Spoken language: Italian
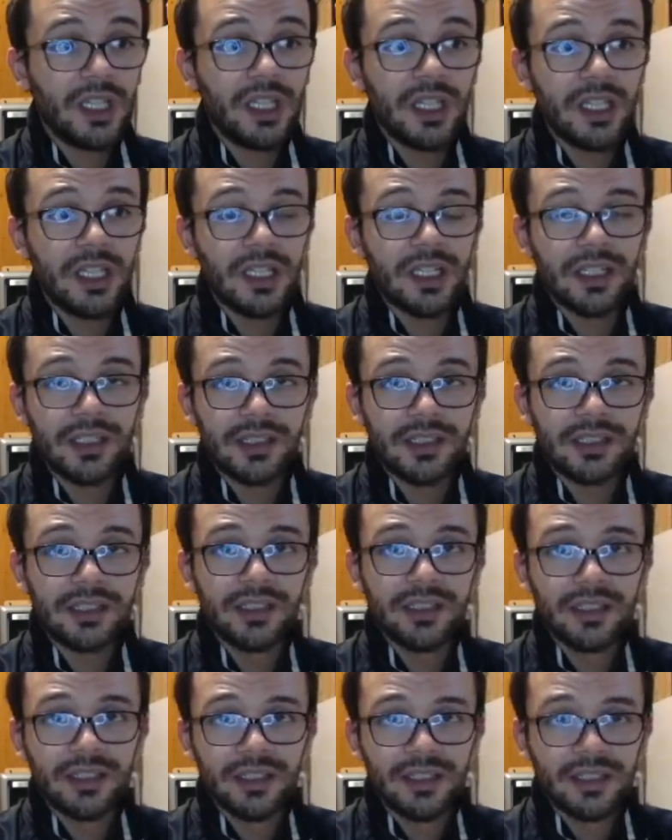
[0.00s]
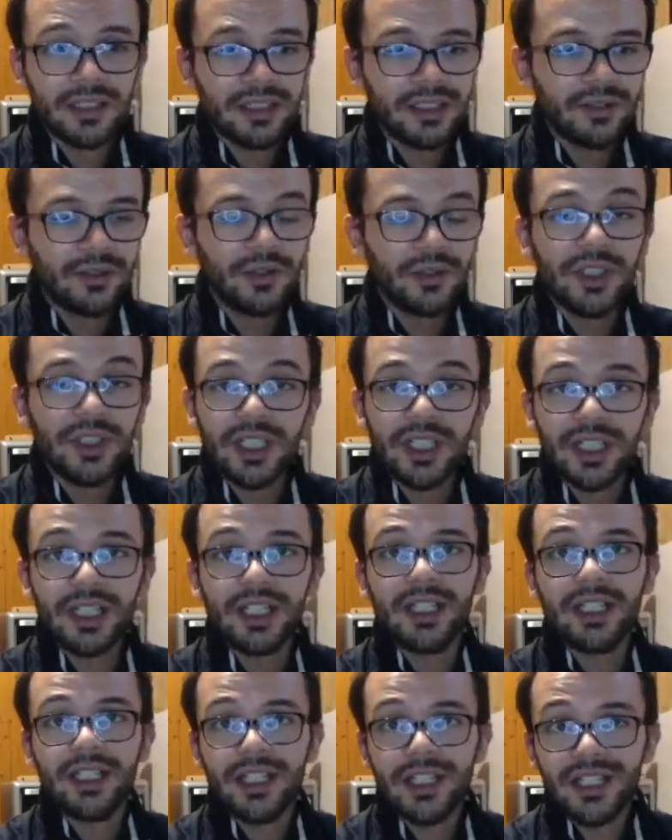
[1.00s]
e devo dire
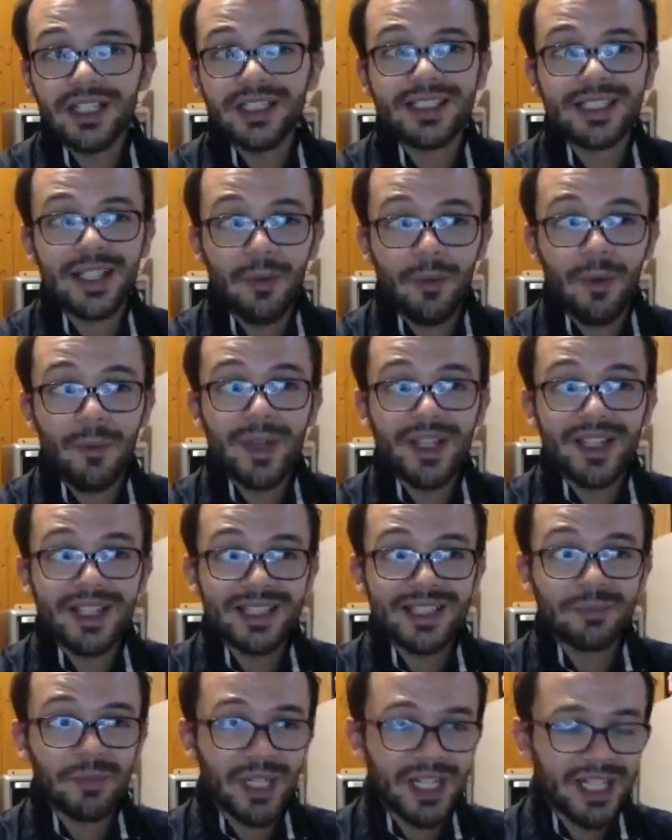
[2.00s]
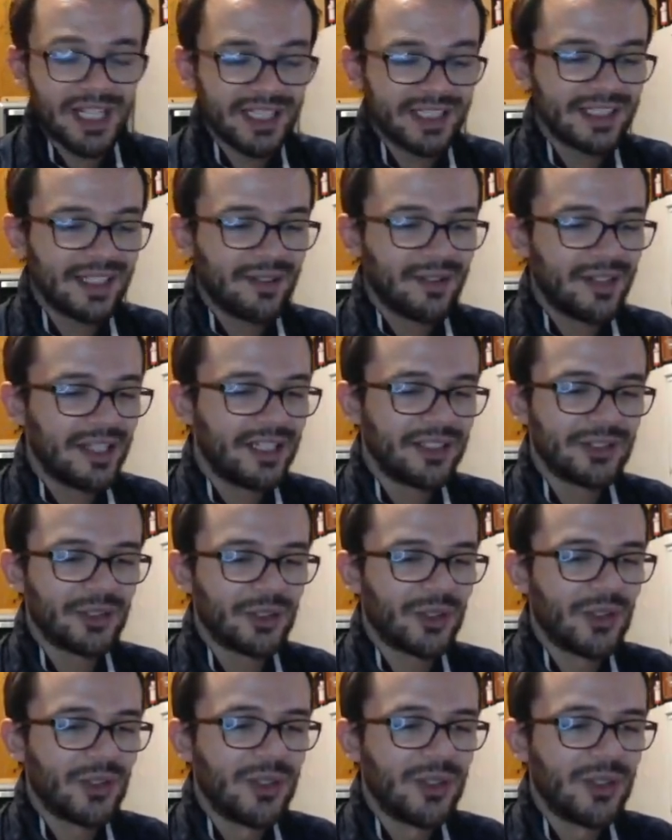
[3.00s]
che già siamo un metà spacchettamento